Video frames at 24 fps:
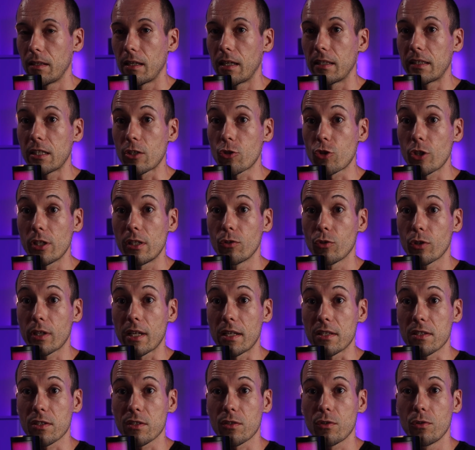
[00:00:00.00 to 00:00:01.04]
An der Stelle noch
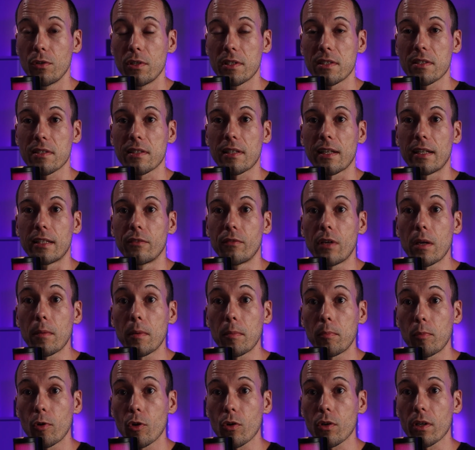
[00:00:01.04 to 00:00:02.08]
ganz kurz kleiner
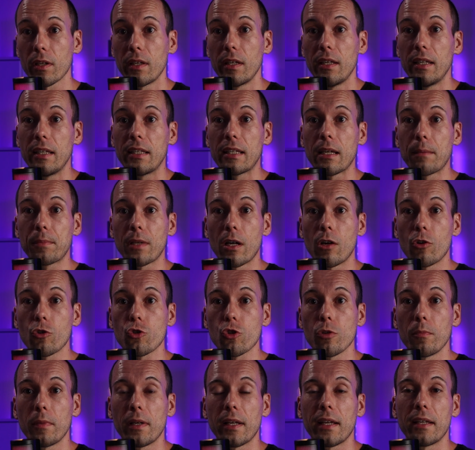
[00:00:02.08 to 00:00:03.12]
Werbeblock. Ich habe da auch
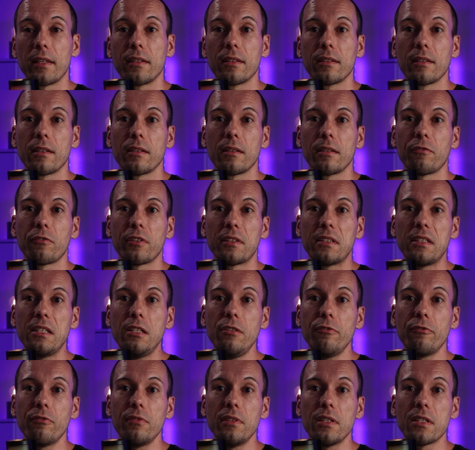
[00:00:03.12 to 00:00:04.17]
schon mal ein
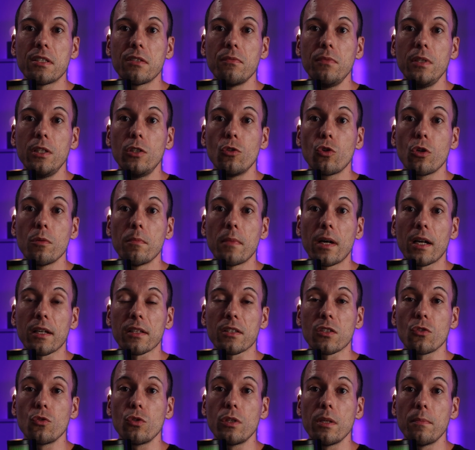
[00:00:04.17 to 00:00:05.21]
vertiefendes Video
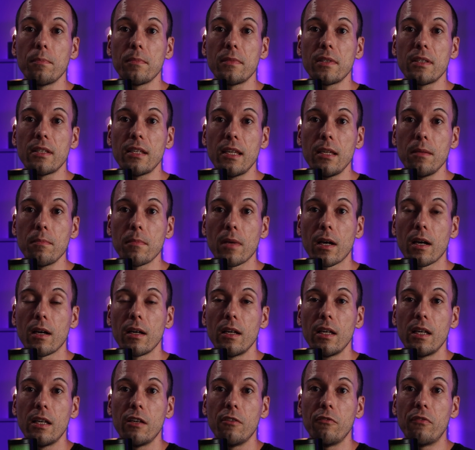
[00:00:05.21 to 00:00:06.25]
gemacht zu dem Thema
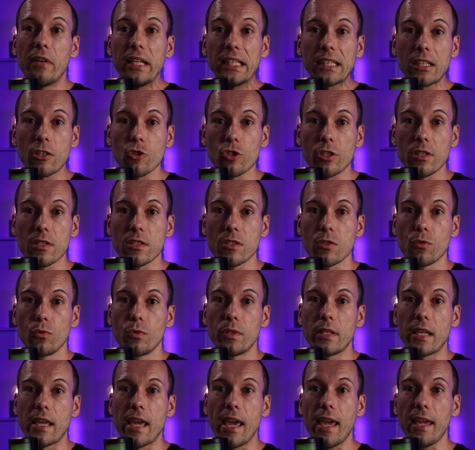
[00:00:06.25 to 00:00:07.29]

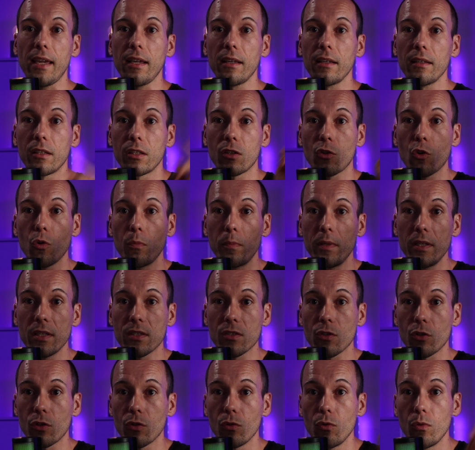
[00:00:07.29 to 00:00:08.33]
Wetterstation hacken. Ich kopiere
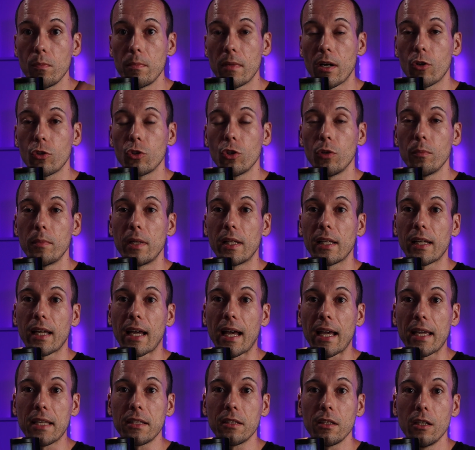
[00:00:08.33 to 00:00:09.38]
es euch oben auch nochmal
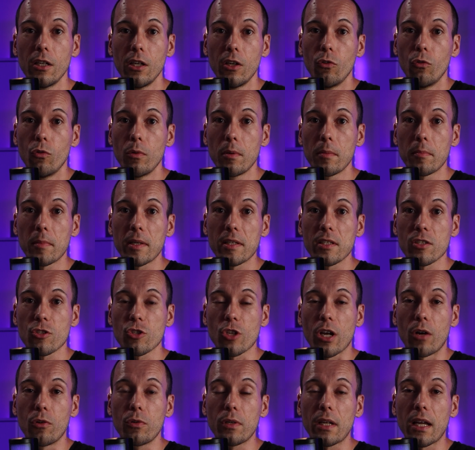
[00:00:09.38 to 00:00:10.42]
rein, wo man mal
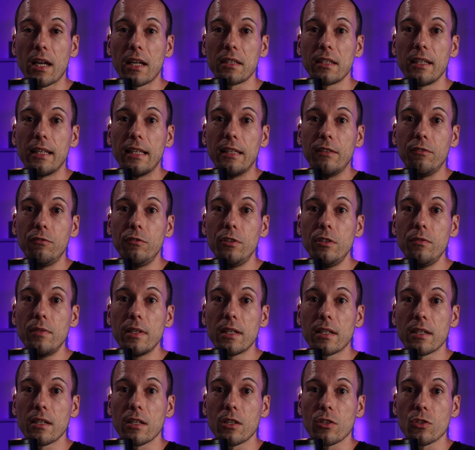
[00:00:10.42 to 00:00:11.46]
schauen kann, wie
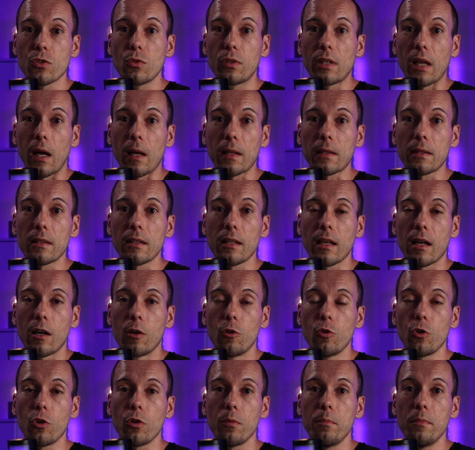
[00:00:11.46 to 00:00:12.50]
wir so Daten
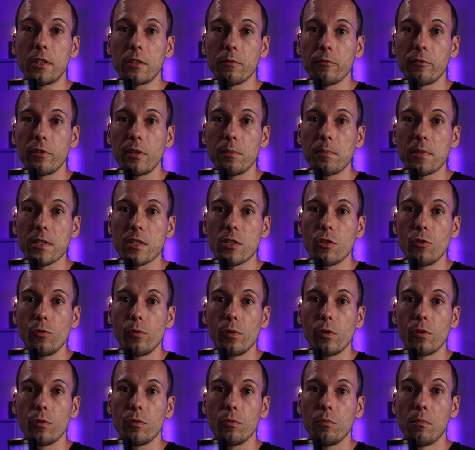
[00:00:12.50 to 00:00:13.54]
auch mit dem Flipper
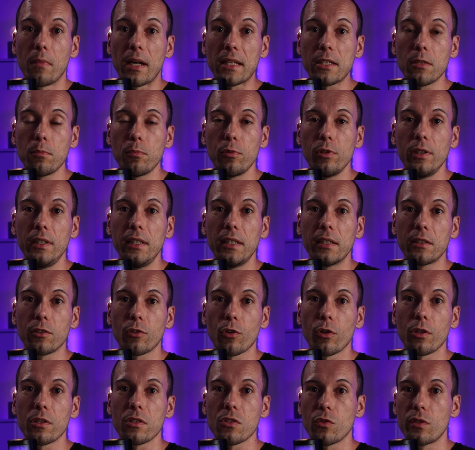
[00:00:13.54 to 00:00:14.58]
Zero manipulieren
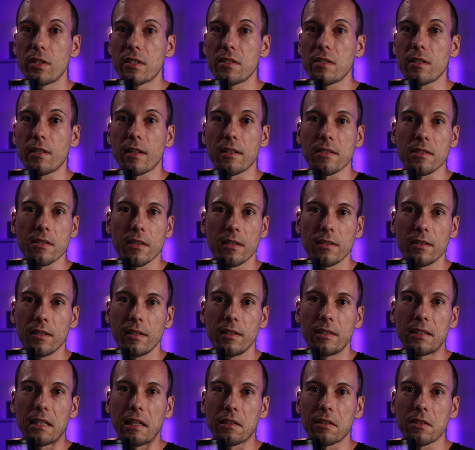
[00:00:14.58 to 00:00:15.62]
können, sodass ihr ganz
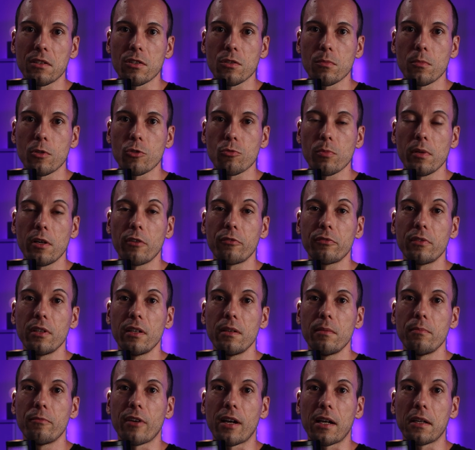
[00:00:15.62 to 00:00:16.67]
andere Daten zum Beispiel auf
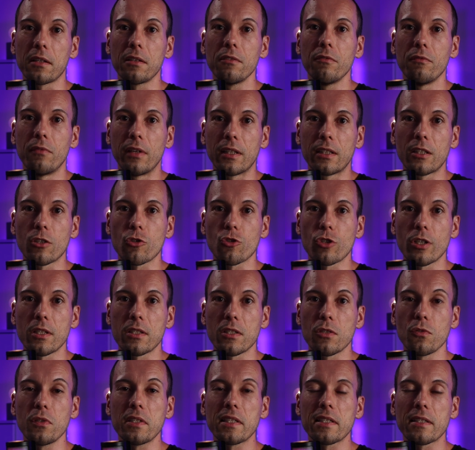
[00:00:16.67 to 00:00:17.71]
der empfangenden
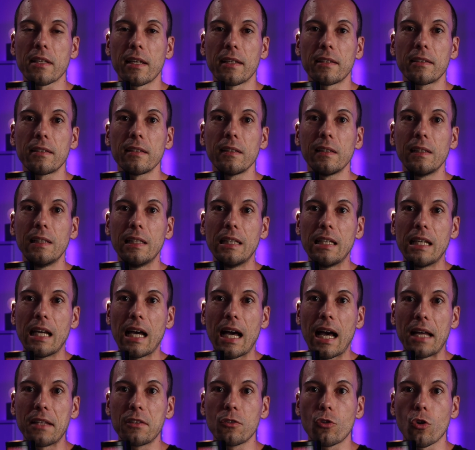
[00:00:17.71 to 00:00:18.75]
Wetterstationsseite
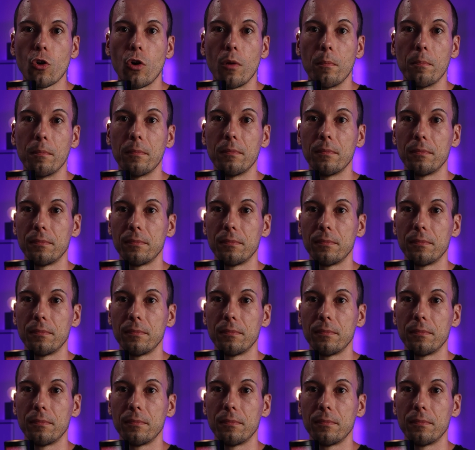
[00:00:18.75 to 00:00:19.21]
ankommen.